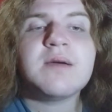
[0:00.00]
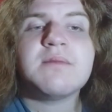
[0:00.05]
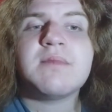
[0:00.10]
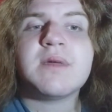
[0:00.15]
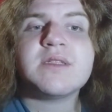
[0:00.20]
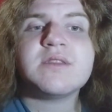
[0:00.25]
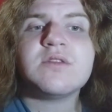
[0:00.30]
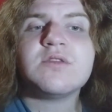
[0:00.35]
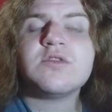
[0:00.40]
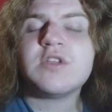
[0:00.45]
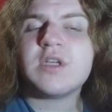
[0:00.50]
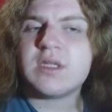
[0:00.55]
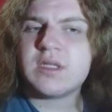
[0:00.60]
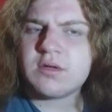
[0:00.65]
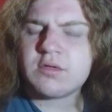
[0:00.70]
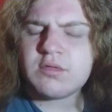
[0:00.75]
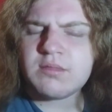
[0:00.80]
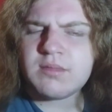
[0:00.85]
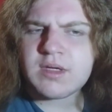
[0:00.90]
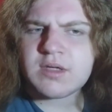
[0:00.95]
mas eu já li
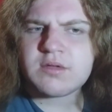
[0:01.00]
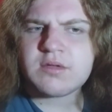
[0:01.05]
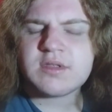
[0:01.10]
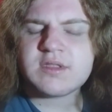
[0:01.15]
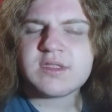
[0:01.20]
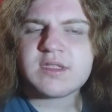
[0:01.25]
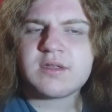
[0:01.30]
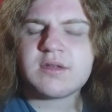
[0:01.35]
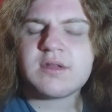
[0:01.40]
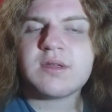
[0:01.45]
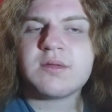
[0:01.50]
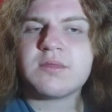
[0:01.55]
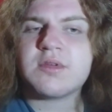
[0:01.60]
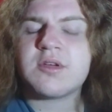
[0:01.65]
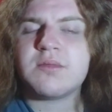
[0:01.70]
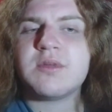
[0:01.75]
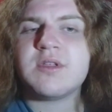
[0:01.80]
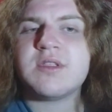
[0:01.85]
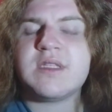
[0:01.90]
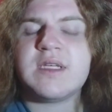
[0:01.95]
alguma coisa que eu lembro
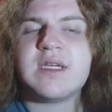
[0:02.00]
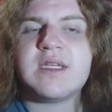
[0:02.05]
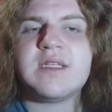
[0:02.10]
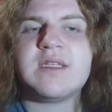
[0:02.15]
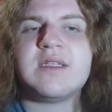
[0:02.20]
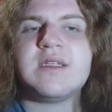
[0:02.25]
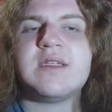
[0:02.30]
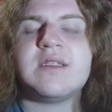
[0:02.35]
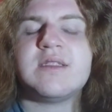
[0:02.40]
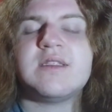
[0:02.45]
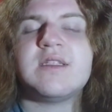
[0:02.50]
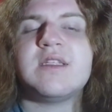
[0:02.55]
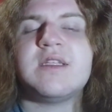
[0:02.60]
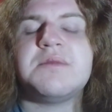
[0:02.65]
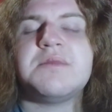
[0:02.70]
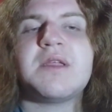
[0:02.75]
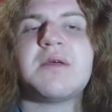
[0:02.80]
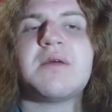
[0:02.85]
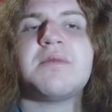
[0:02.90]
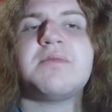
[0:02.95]
que eu botei ele, esse
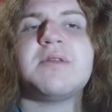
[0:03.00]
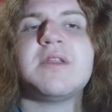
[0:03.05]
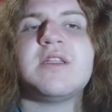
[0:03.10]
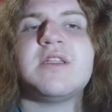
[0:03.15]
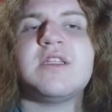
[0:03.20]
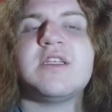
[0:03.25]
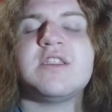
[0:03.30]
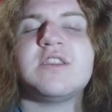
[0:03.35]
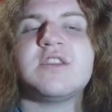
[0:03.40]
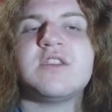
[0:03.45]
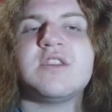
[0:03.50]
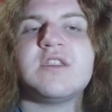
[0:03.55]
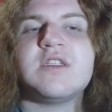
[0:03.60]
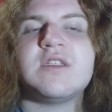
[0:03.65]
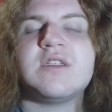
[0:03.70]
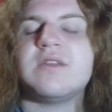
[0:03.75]
anime na minha playlist.